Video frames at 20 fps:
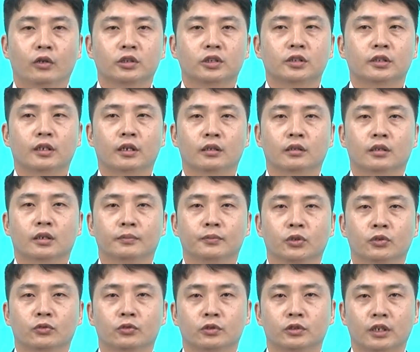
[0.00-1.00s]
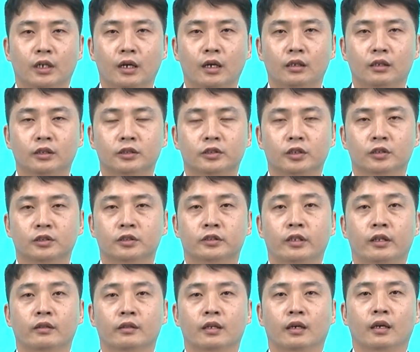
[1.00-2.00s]
신한금융투자
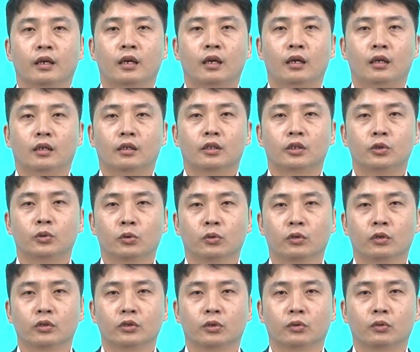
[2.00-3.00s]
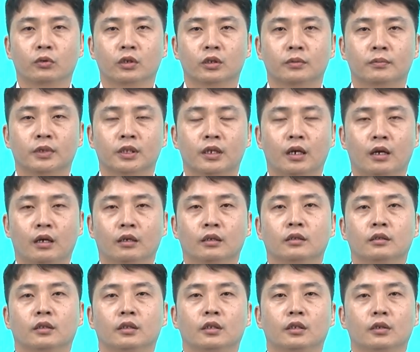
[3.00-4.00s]
리서치센터의 이동원 연구원입니다.
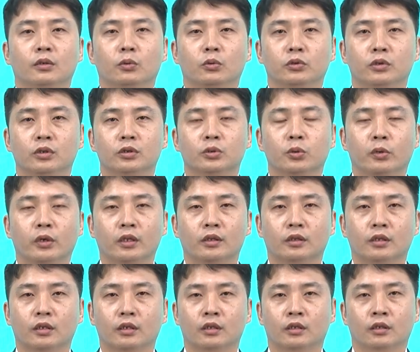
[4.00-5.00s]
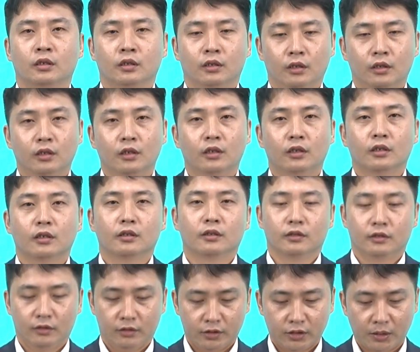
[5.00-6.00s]
오늘 소개팅
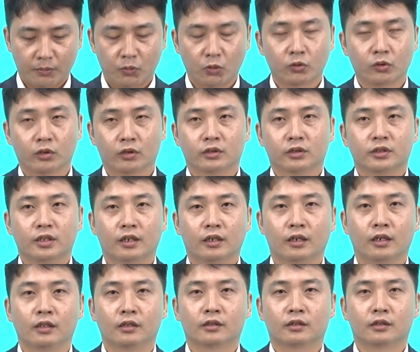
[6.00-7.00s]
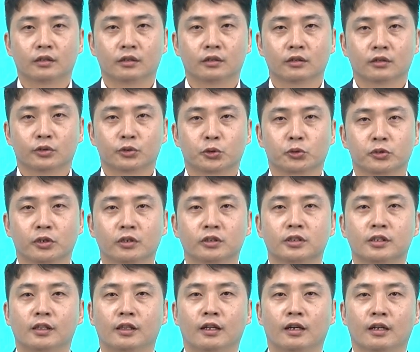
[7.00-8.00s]
어, 제목은 세계 1등
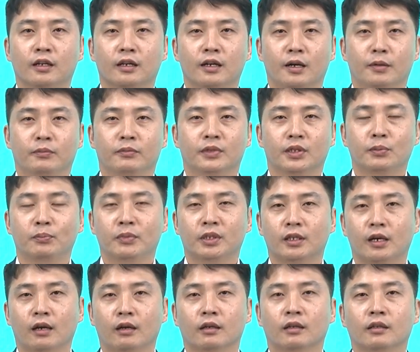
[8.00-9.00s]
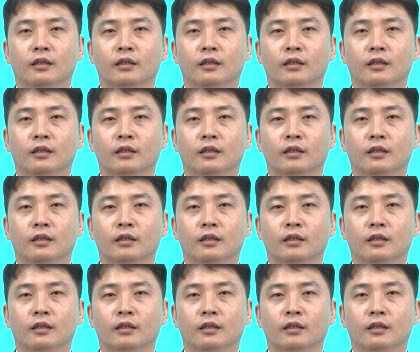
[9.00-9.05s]
조선신랑감입니다.